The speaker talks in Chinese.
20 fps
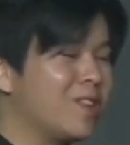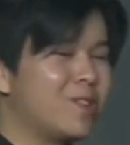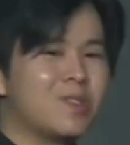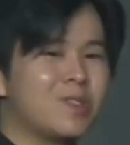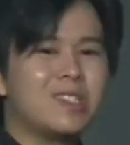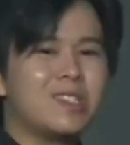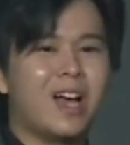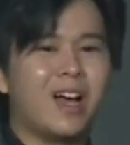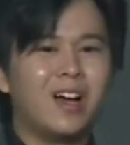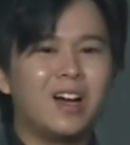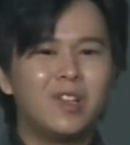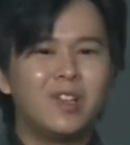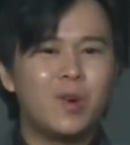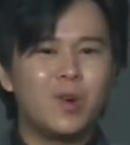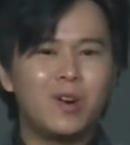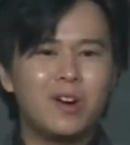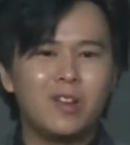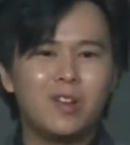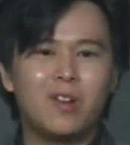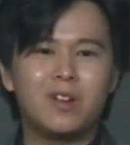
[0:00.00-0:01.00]
就是讲很
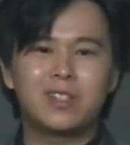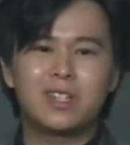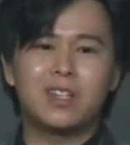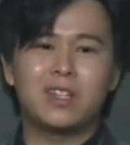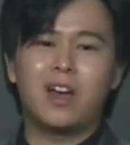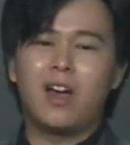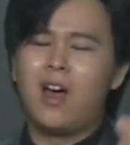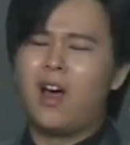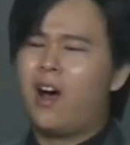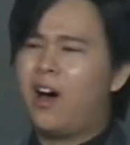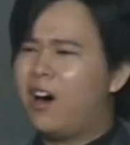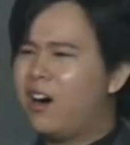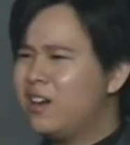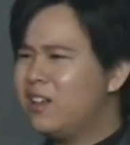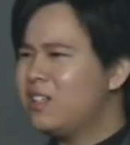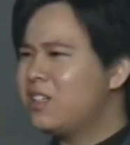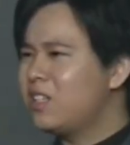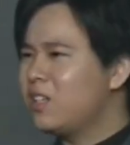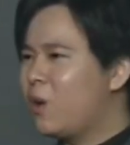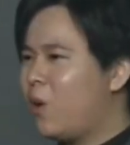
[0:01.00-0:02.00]
多人哦，真的很
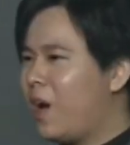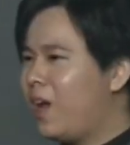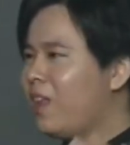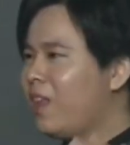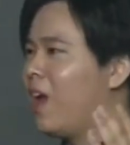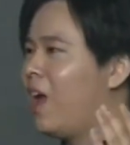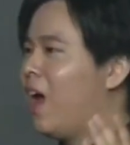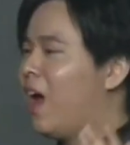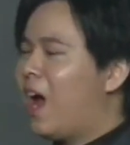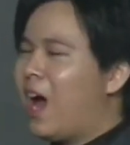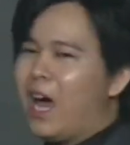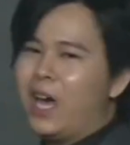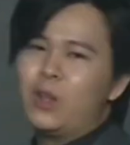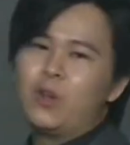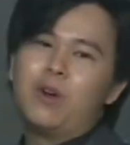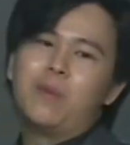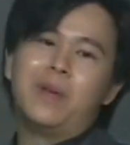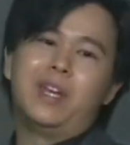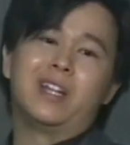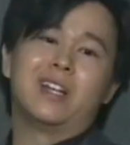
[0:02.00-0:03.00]
喜欢爱
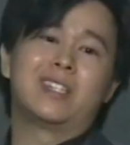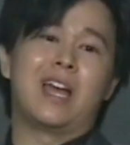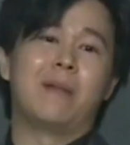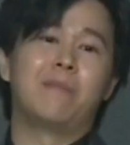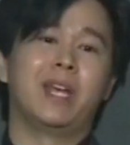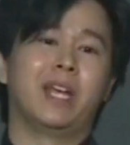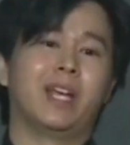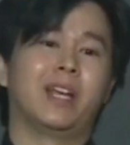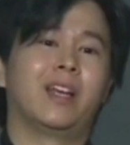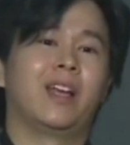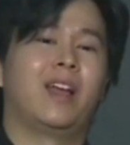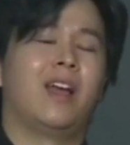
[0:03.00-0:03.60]
多美的产品，